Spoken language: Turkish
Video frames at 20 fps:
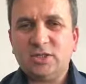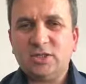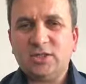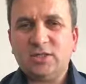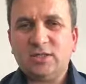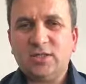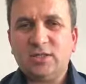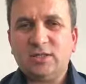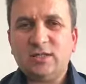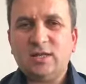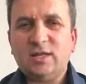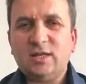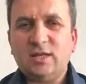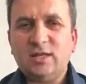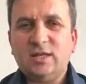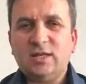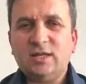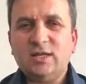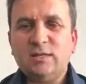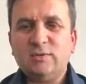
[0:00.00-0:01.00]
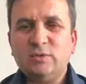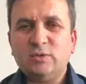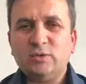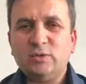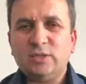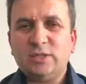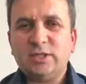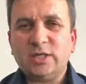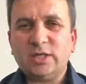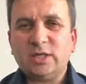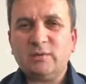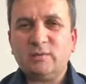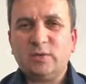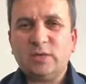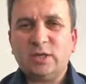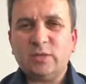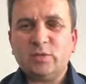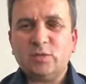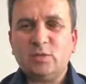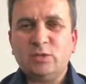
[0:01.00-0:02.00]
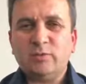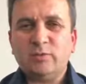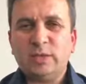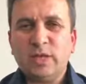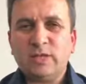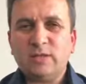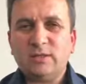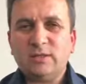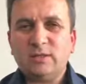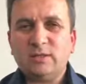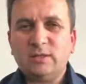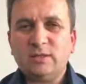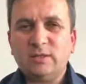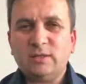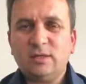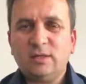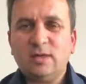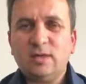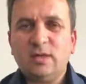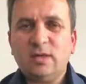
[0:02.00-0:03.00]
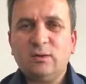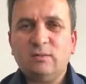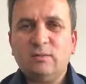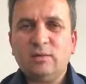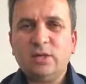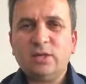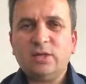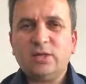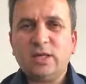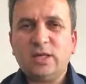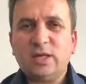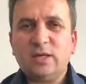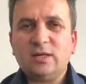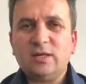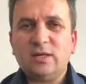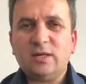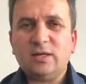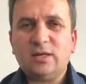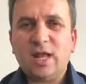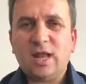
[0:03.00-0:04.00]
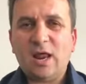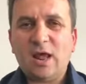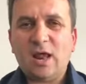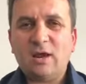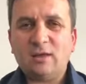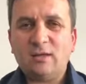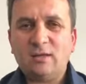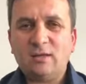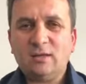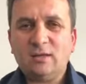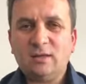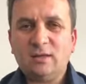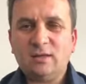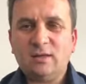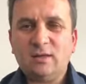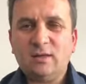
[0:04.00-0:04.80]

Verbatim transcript: şiddetle ihlal edilmiş olacak ki buna zulüm densin. Bu insan hakları nelerdir?